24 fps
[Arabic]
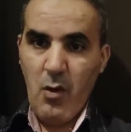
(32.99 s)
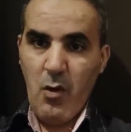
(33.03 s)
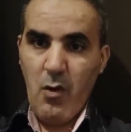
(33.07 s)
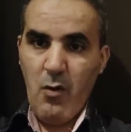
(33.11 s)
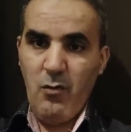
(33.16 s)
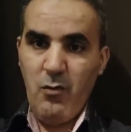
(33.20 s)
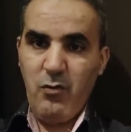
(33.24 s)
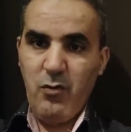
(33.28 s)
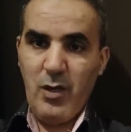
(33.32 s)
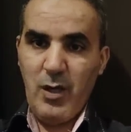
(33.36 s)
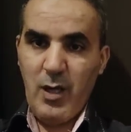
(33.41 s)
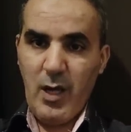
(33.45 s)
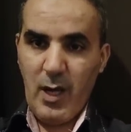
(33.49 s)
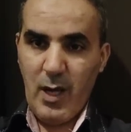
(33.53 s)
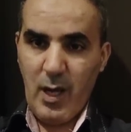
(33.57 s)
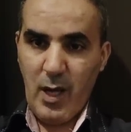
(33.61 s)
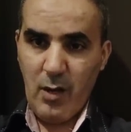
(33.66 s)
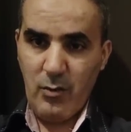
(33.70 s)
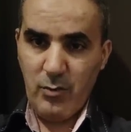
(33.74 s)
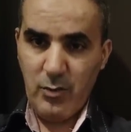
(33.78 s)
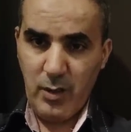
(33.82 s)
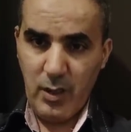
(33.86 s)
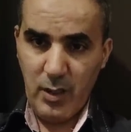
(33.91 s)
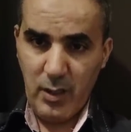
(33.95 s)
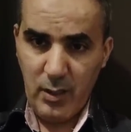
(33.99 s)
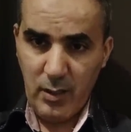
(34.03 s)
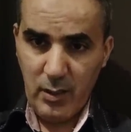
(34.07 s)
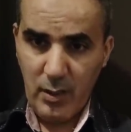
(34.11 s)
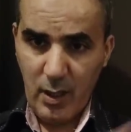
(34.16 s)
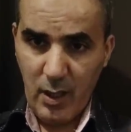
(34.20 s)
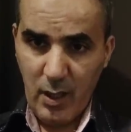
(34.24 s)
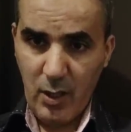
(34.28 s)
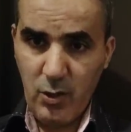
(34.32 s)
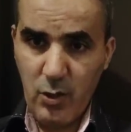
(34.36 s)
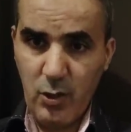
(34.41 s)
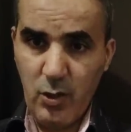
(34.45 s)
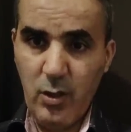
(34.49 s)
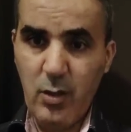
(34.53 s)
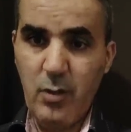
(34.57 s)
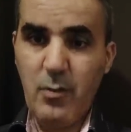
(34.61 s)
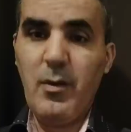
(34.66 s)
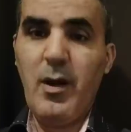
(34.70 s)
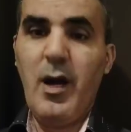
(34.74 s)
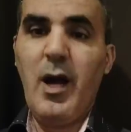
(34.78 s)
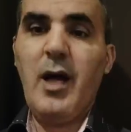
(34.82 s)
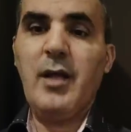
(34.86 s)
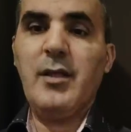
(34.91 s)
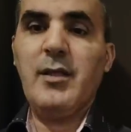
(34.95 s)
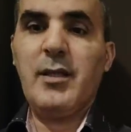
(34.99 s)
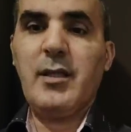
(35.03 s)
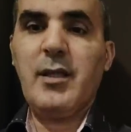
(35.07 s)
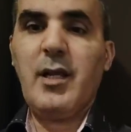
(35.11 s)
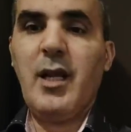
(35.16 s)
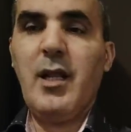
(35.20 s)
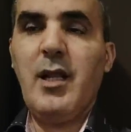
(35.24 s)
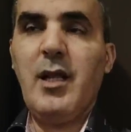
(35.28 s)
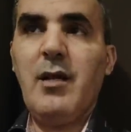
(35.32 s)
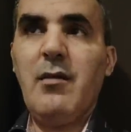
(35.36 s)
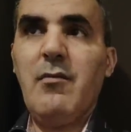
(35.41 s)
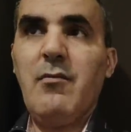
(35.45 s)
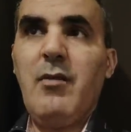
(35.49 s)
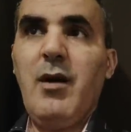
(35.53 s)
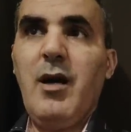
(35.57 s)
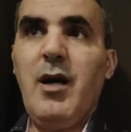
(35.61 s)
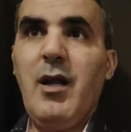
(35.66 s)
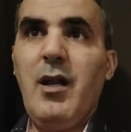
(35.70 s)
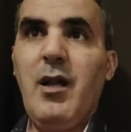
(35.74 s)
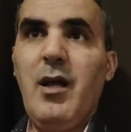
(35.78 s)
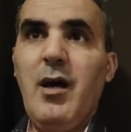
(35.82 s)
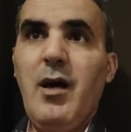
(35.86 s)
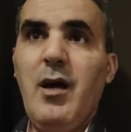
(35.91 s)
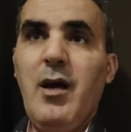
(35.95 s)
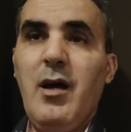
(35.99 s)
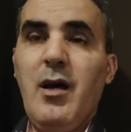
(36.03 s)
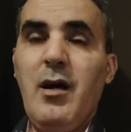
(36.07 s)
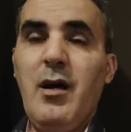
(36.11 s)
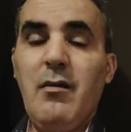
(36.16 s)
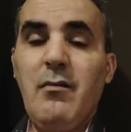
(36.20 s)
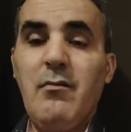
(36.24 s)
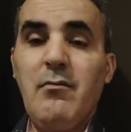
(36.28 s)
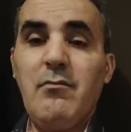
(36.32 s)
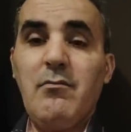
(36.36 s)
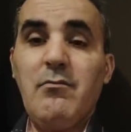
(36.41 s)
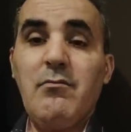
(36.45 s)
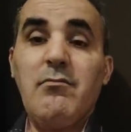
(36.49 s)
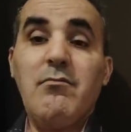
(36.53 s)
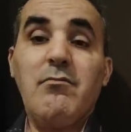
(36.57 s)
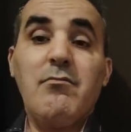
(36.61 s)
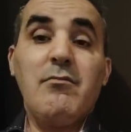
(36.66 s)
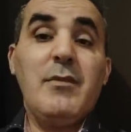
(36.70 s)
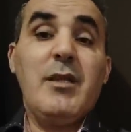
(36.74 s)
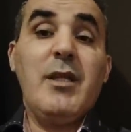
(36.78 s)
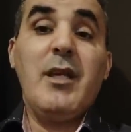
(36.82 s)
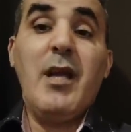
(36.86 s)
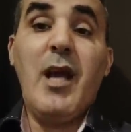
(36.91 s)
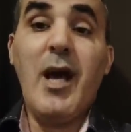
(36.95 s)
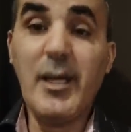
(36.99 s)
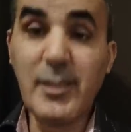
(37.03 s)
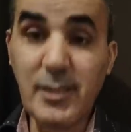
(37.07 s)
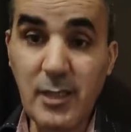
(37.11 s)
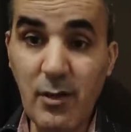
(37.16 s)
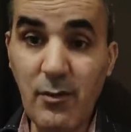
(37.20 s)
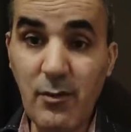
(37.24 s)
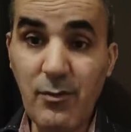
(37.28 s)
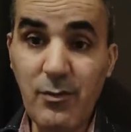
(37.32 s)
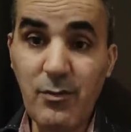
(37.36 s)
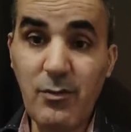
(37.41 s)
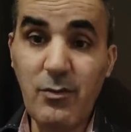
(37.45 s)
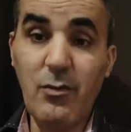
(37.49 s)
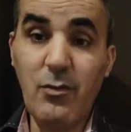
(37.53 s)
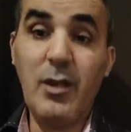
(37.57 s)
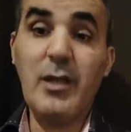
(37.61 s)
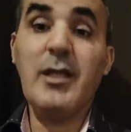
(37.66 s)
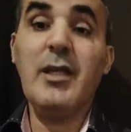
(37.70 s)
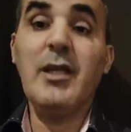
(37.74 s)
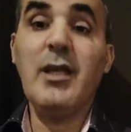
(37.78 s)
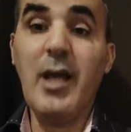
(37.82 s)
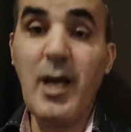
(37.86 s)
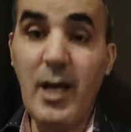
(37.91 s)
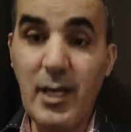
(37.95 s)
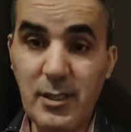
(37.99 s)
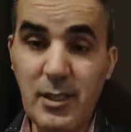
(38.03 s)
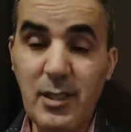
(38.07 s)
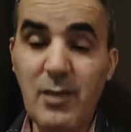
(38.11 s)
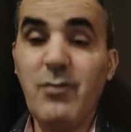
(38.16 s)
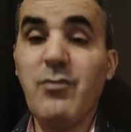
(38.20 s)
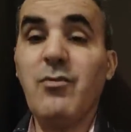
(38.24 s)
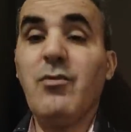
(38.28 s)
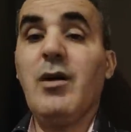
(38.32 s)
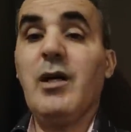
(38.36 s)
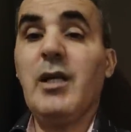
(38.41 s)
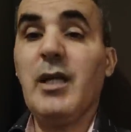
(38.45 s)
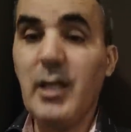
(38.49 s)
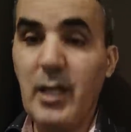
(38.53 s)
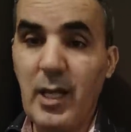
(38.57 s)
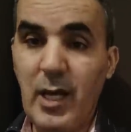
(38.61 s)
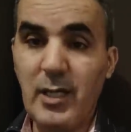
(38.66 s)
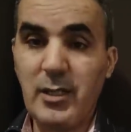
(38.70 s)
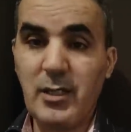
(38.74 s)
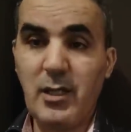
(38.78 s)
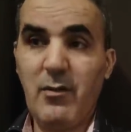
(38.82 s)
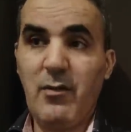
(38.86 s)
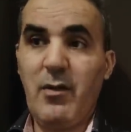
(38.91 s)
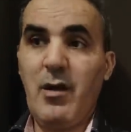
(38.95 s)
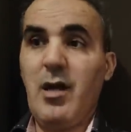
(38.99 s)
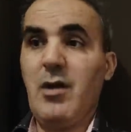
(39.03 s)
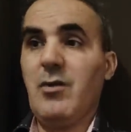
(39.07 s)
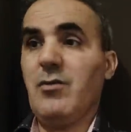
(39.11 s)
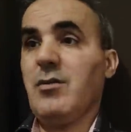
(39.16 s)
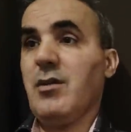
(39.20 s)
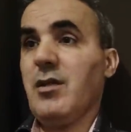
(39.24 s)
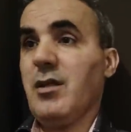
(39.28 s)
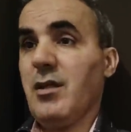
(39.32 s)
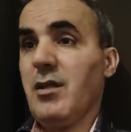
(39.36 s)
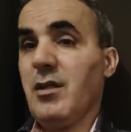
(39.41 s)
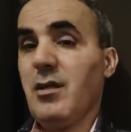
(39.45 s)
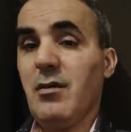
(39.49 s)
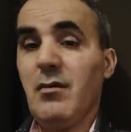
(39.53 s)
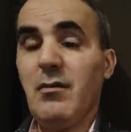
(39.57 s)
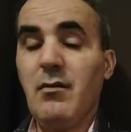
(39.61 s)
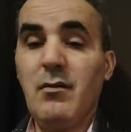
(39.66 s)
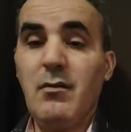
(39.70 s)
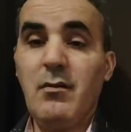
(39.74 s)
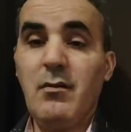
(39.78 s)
فوالا خاوتي اليوم حنتكلم على للأسف وللأسف وللأسف خاوتي